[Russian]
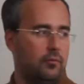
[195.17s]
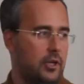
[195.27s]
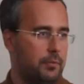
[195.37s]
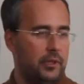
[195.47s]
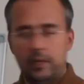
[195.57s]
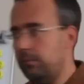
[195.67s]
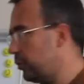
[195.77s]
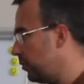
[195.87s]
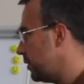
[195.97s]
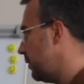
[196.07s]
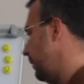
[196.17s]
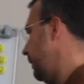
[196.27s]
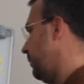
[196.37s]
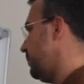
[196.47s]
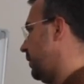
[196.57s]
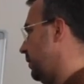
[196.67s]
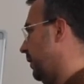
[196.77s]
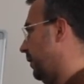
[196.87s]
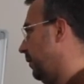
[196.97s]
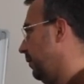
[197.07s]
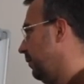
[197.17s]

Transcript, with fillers: вашей потребности, что доставляет вам страдания.